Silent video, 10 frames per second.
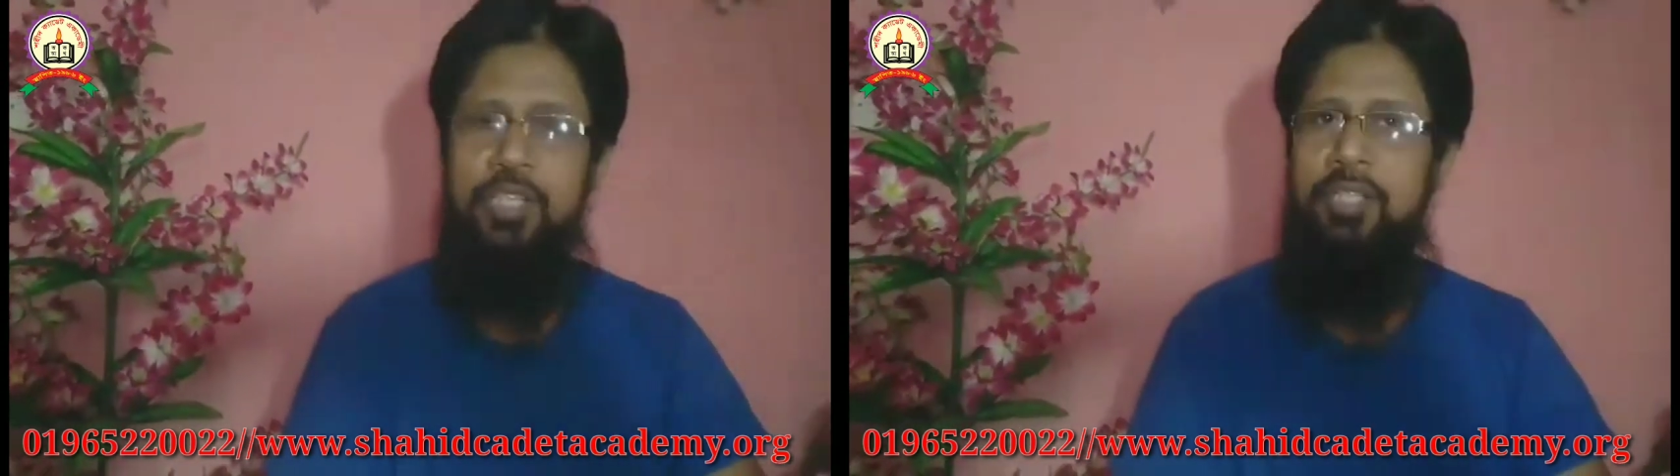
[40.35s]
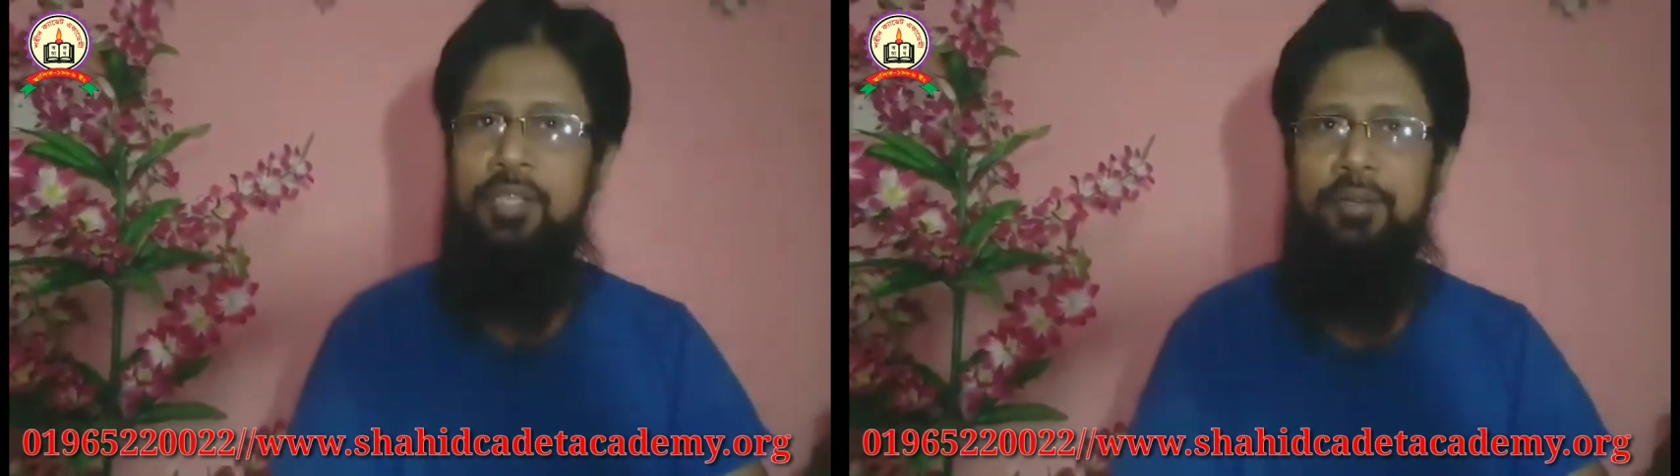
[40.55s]

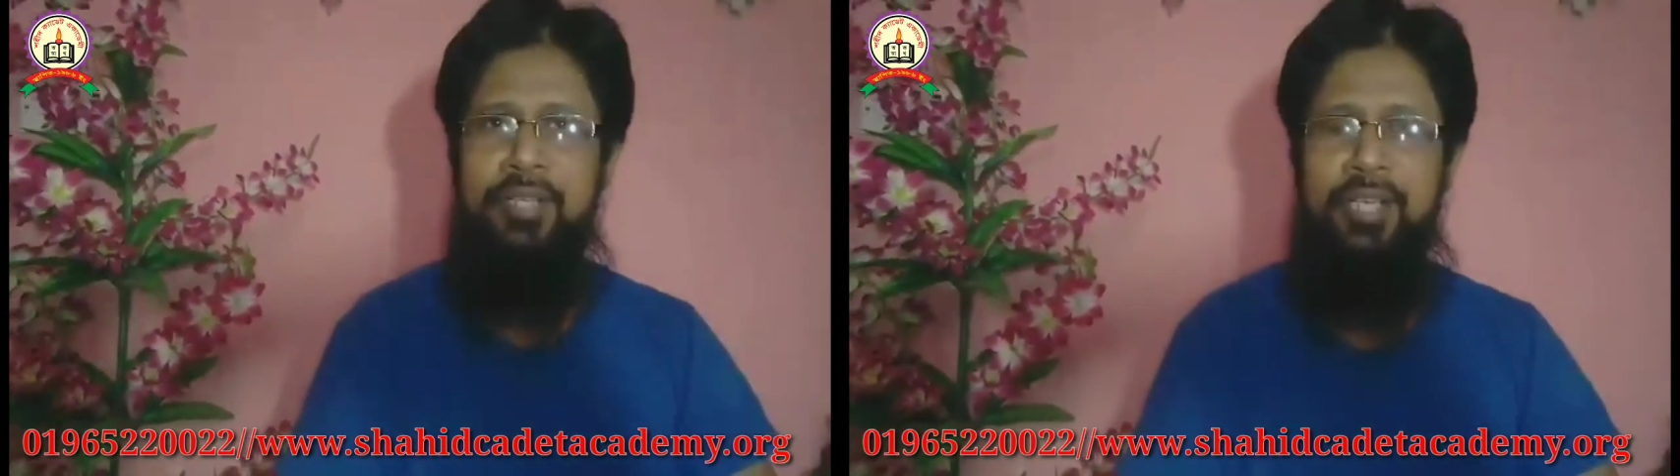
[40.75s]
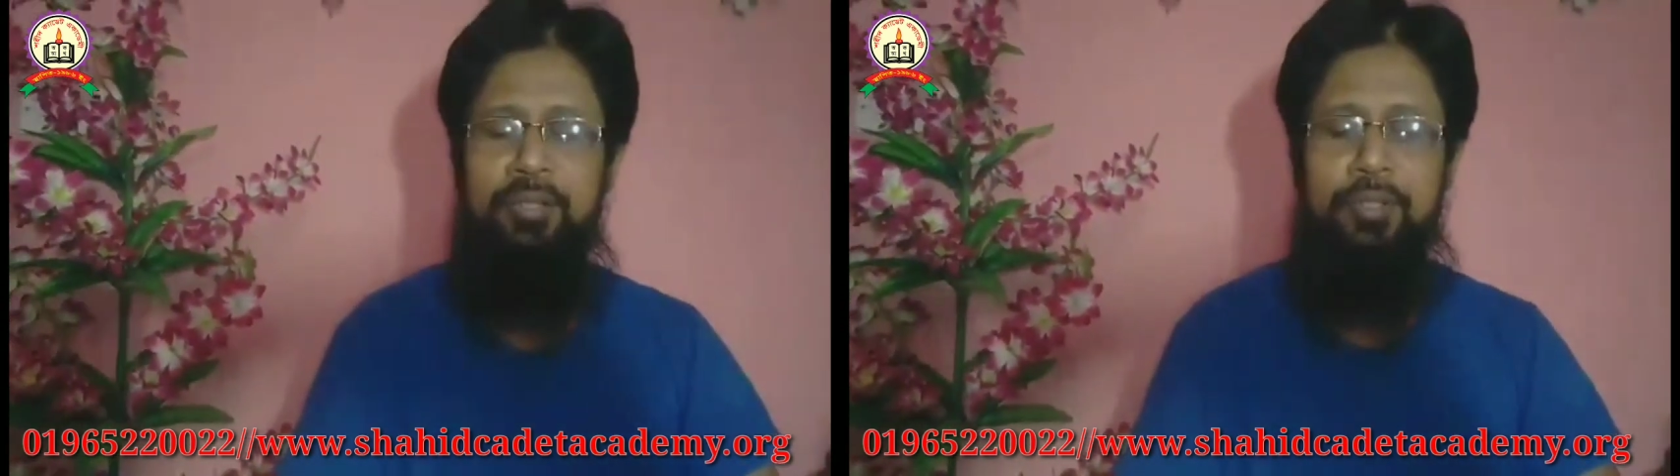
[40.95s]
সাধারণ
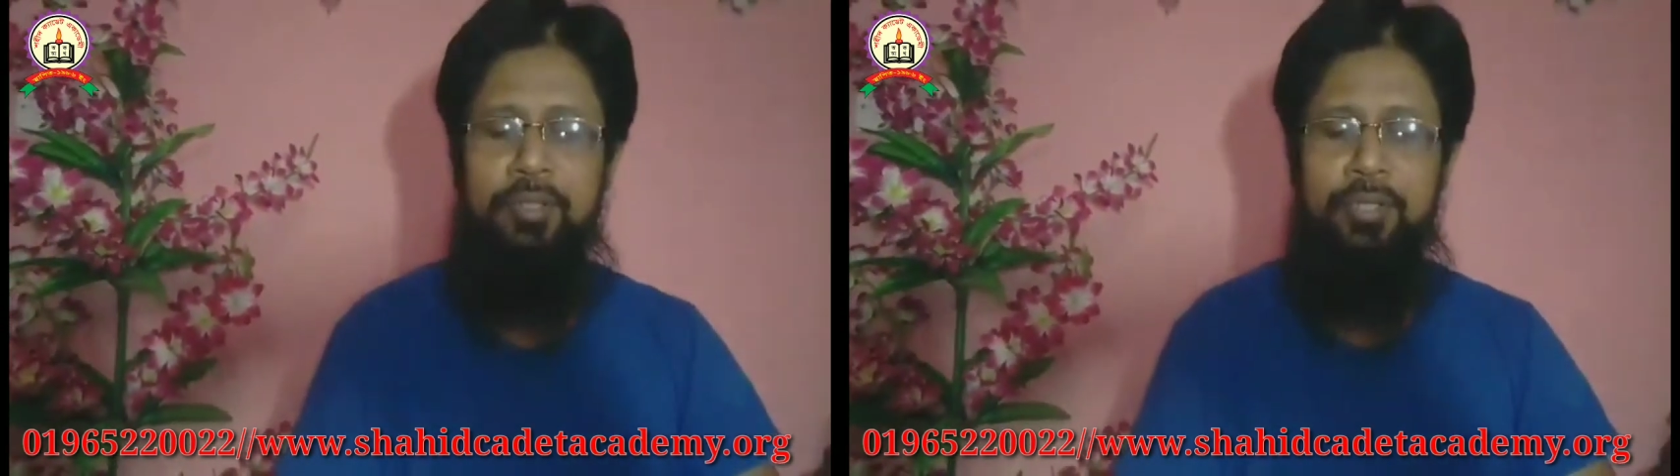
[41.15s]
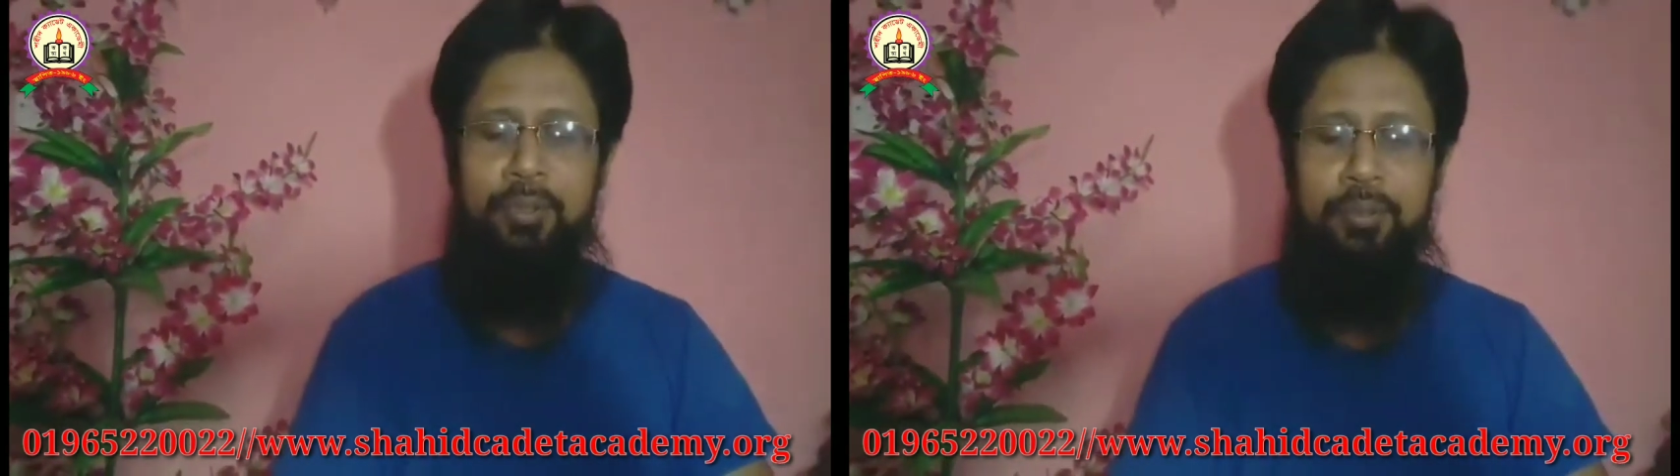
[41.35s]
জ্ঞান
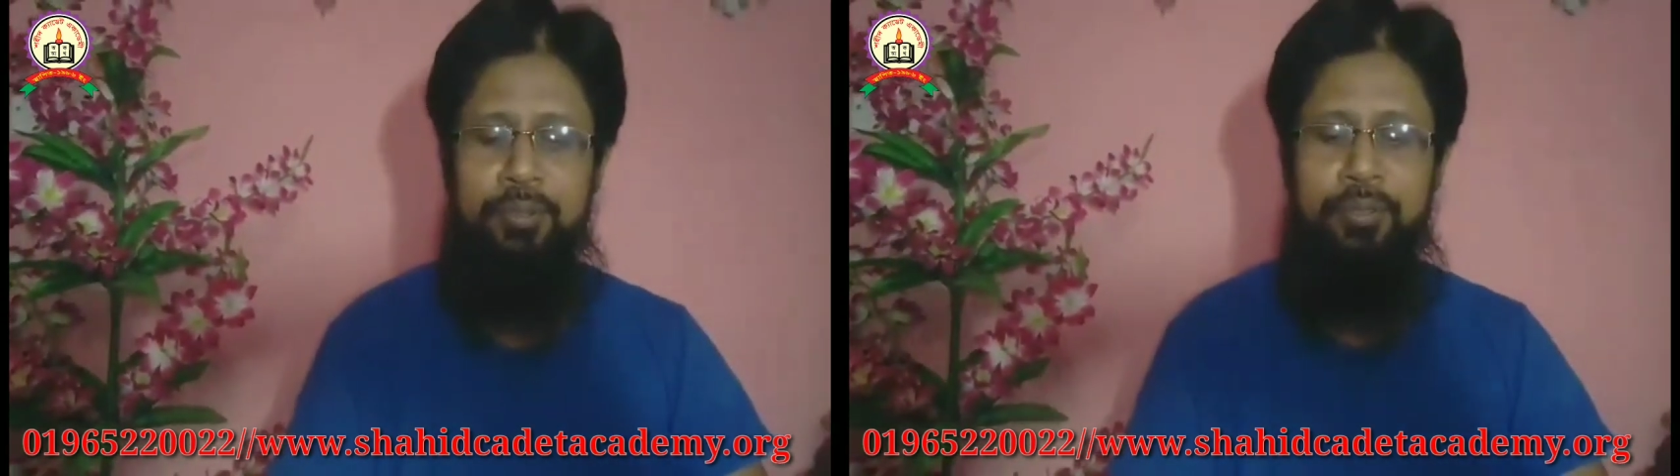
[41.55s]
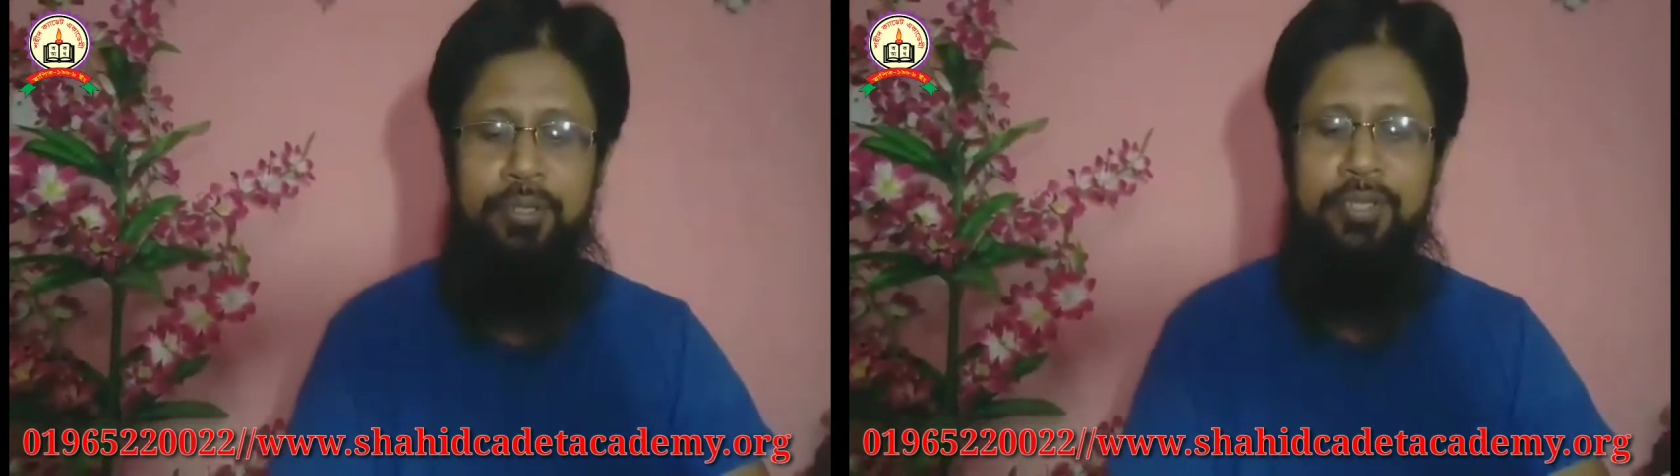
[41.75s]
অধ্যয়ন
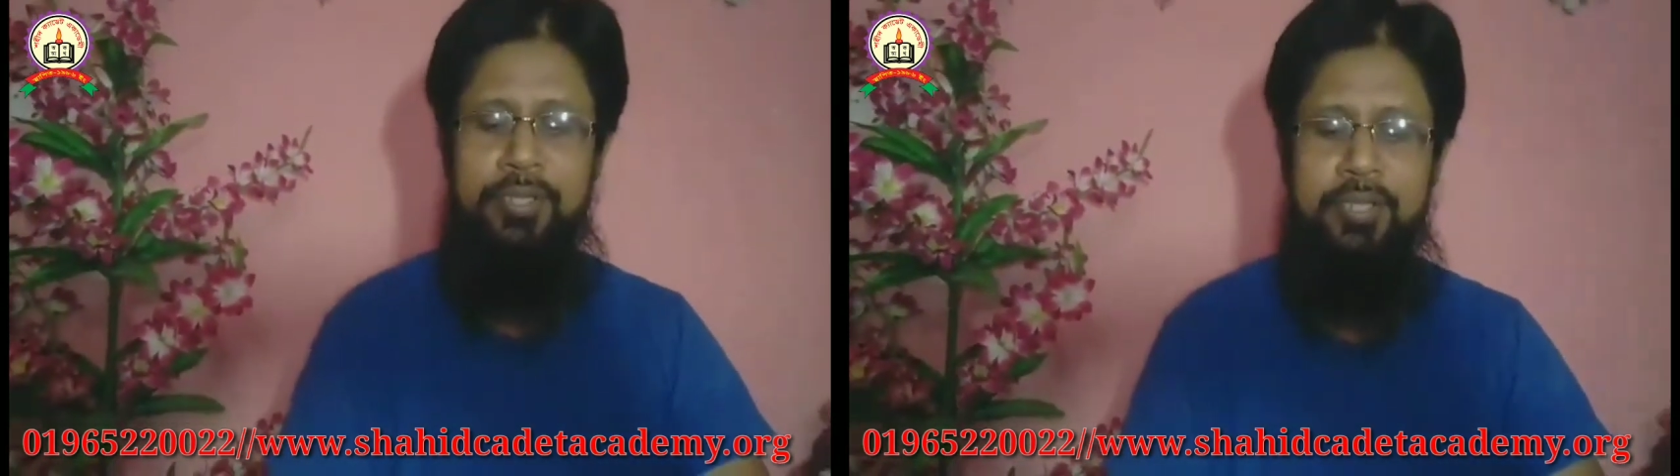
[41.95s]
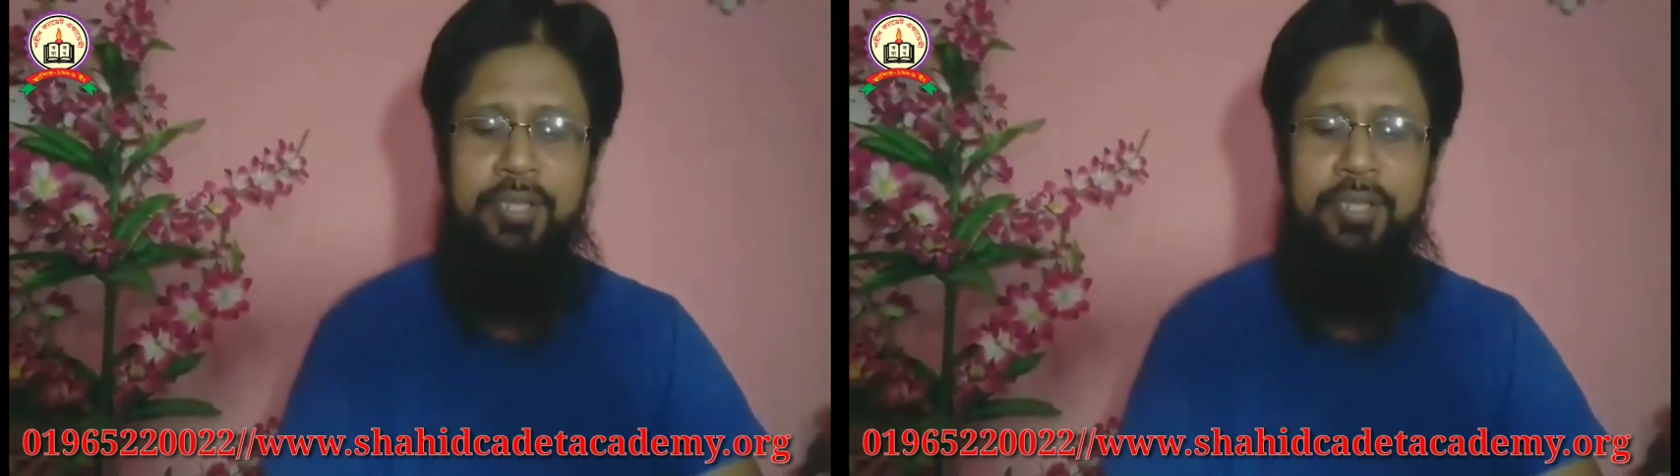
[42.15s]
করতে হয়